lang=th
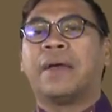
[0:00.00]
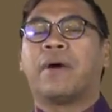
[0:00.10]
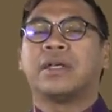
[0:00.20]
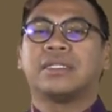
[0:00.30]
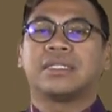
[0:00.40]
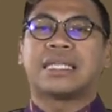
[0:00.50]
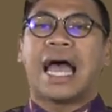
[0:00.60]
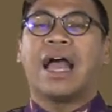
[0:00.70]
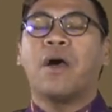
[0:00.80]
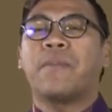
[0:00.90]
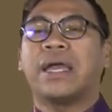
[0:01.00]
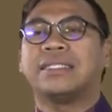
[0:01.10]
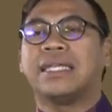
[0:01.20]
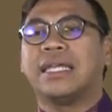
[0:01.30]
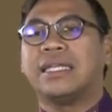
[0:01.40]
พอศึกษาเข้าไป
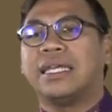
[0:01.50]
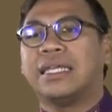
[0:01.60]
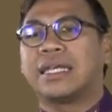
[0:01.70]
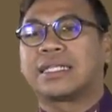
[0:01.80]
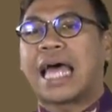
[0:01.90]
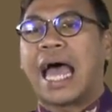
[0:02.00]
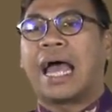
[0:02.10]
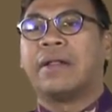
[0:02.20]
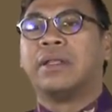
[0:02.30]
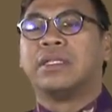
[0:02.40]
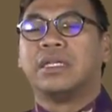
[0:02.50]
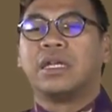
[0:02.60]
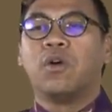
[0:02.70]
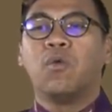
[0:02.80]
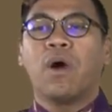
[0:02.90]
เจดีต่างๆ จึง
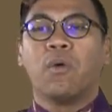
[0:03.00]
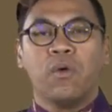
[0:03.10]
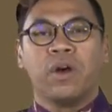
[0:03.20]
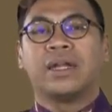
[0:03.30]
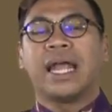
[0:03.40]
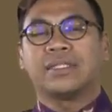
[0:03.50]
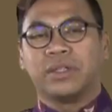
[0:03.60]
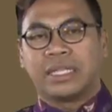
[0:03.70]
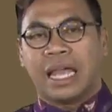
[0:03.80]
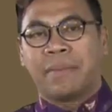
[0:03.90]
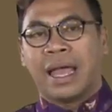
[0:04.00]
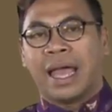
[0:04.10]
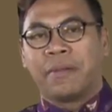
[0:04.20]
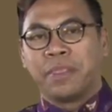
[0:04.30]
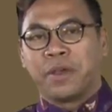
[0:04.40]
รู้ว่าอู้น่าสนใจมา
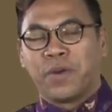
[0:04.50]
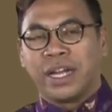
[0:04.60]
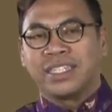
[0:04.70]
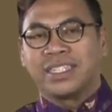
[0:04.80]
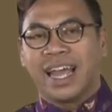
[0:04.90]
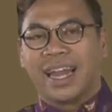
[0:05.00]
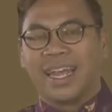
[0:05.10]
ก วัดอ